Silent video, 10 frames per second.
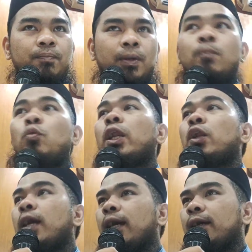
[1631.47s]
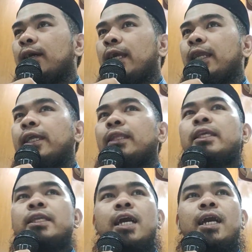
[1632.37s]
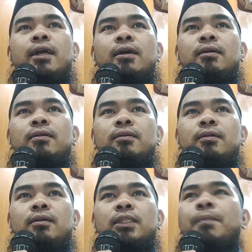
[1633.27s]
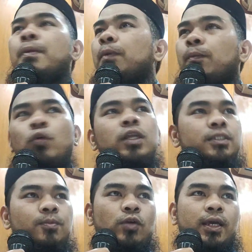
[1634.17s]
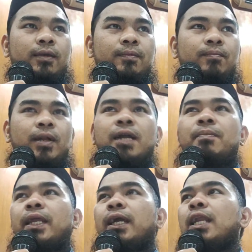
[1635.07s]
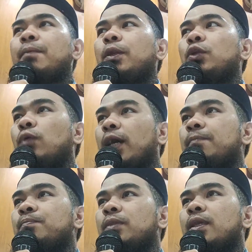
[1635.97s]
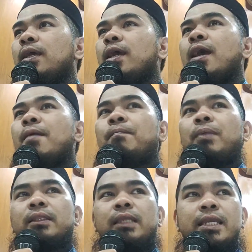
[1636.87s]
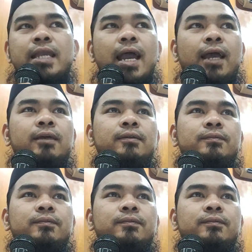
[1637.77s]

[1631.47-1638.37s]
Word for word: perempuan doang, anaknya tiga, tapi perempuan semua maka mereka dapat dua per tiga